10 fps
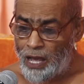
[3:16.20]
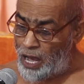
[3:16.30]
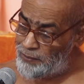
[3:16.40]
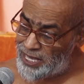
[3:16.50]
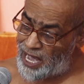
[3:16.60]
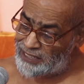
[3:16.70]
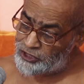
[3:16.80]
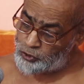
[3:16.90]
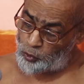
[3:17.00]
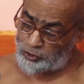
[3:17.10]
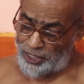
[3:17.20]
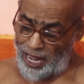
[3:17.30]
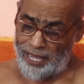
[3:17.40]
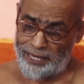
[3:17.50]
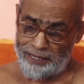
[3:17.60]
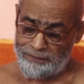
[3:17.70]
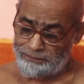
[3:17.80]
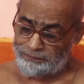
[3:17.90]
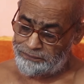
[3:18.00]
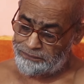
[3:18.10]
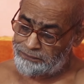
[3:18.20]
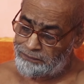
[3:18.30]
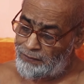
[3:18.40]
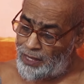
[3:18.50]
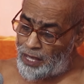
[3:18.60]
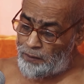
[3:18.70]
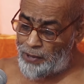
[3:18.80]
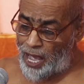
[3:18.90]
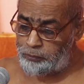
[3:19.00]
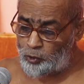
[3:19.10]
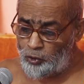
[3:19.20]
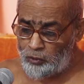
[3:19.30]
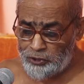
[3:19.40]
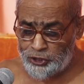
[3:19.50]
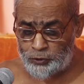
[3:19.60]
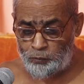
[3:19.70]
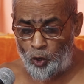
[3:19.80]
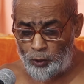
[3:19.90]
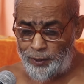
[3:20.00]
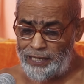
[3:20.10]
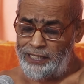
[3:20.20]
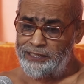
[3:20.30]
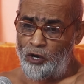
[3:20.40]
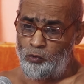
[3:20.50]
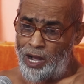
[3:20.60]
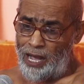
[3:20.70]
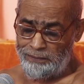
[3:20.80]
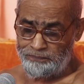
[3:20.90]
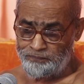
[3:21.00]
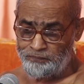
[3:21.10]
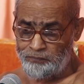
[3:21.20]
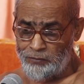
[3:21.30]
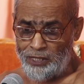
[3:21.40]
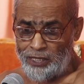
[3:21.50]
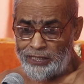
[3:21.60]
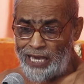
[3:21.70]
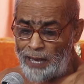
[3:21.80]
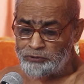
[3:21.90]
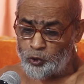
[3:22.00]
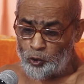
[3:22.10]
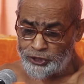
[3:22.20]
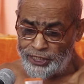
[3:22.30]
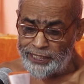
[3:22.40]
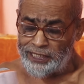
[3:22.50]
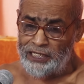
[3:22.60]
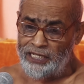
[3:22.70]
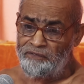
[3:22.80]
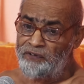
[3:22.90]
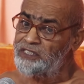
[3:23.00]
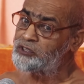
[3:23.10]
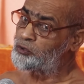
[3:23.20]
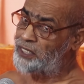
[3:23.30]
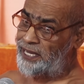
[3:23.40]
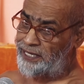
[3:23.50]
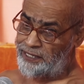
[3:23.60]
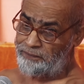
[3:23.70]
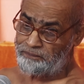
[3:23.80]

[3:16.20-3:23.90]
हमें आज सोचना है मैं आपको इस मोड़ पर ले जाऊंगा कि आप सोचने के लिए विवश हो जाएंगे